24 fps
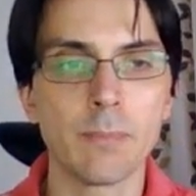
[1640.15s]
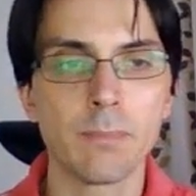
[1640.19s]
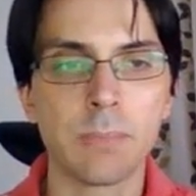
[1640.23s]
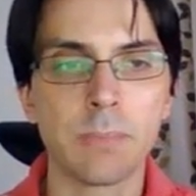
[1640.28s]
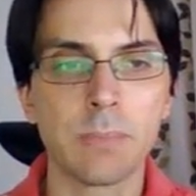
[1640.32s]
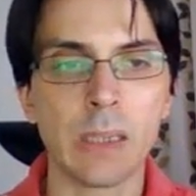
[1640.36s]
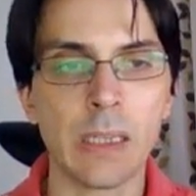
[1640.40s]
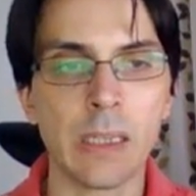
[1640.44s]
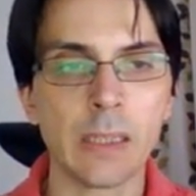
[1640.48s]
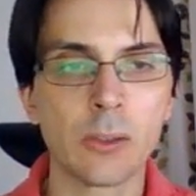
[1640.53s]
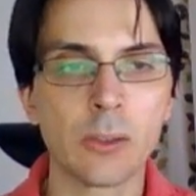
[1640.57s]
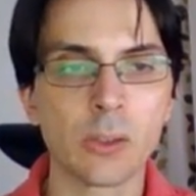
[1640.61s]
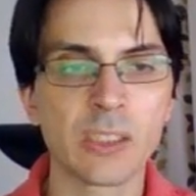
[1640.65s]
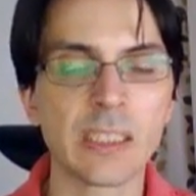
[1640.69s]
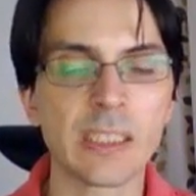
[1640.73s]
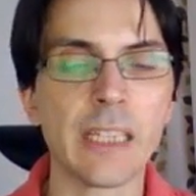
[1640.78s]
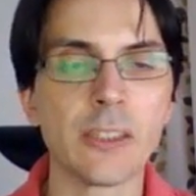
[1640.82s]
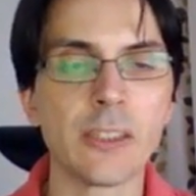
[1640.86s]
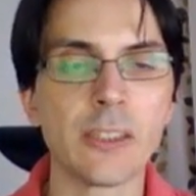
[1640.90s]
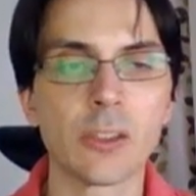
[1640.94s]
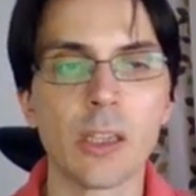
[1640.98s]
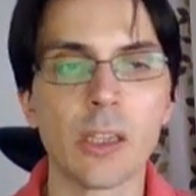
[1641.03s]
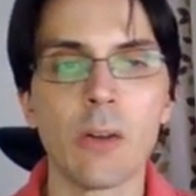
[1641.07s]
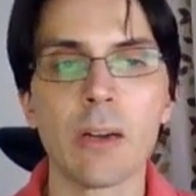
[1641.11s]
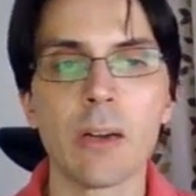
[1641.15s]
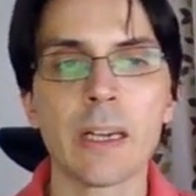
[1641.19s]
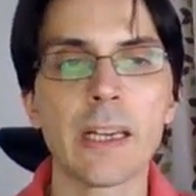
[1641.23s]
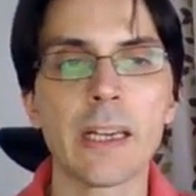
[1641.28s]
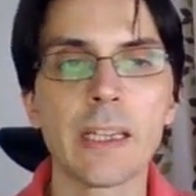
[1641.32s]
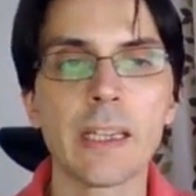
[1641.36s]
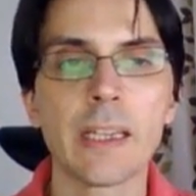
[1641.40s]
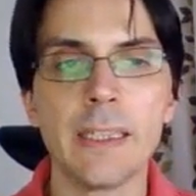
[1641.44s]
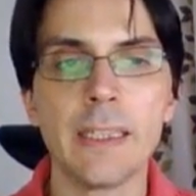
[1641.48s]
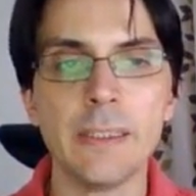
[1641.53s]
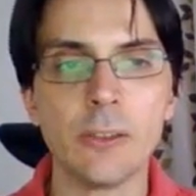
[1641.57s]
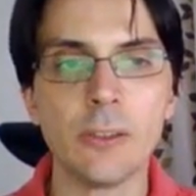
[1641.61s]
あとサイズがわから
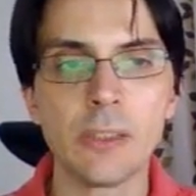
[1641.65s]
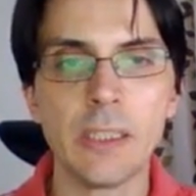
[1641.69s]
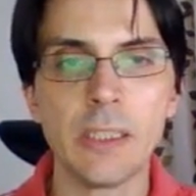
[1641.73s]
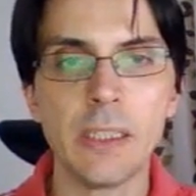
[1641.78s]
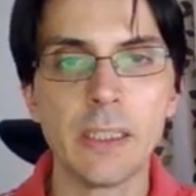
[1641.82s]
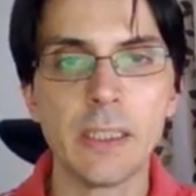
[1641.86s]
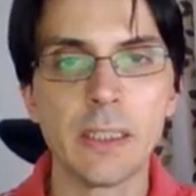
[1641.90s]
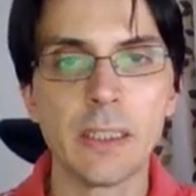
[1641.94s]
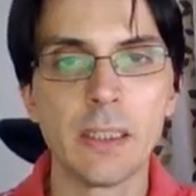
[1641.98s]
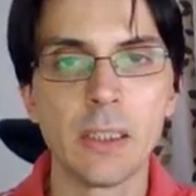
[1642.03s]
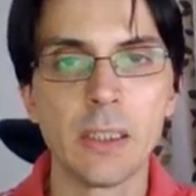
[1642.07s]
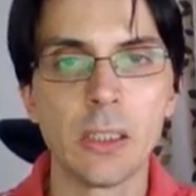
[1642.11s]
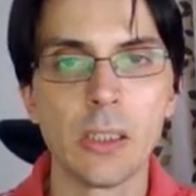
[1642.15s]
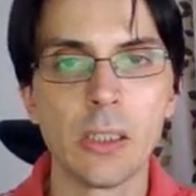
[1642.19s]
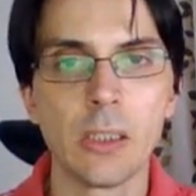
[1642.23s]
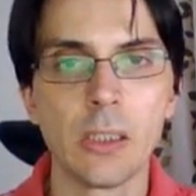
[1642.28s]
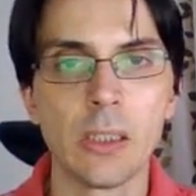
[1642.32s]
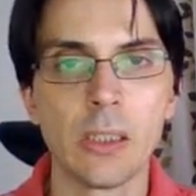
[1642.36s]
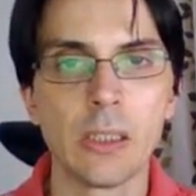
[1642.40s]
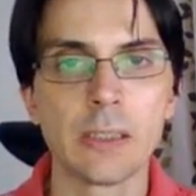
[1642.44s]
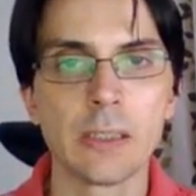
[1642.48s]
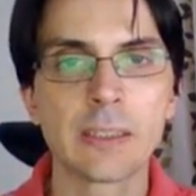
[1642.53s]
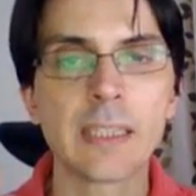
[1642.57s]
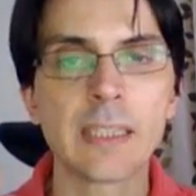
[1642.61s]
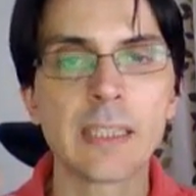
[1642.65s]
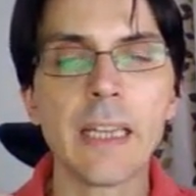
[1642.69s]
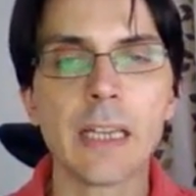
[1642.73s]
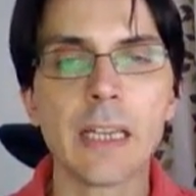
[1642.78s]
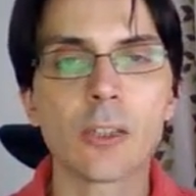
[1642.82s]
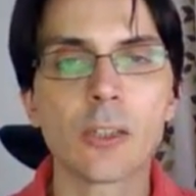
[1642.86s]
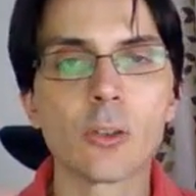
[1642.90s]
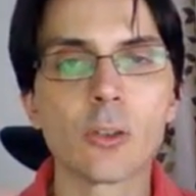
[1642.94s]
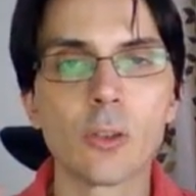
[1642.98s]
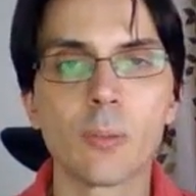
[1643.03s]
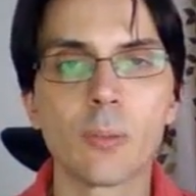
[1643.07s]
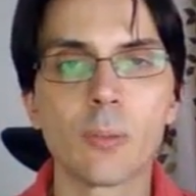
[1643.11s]
ないので、最
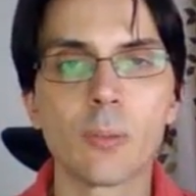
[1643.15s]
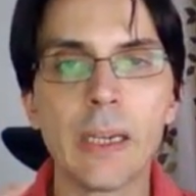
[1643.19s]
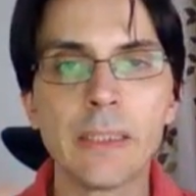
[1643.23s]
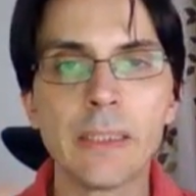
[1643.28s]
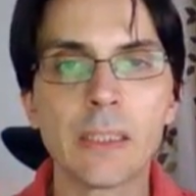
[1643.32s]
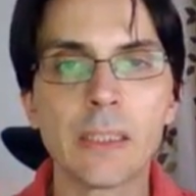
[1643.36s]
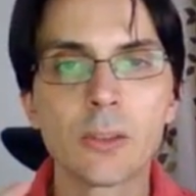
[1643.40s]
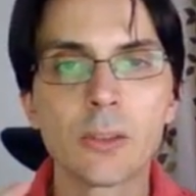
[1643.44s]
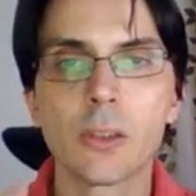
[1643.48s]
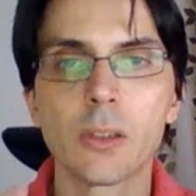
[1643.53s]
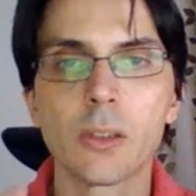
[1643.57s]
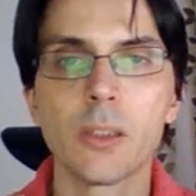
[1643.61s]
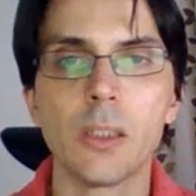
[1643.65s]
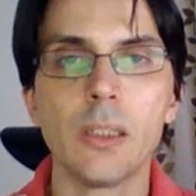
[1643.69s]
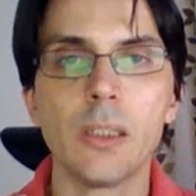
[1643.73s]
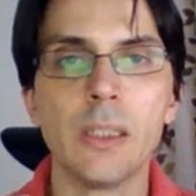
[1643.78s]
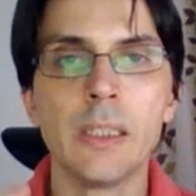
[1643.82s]
悪の場合だと、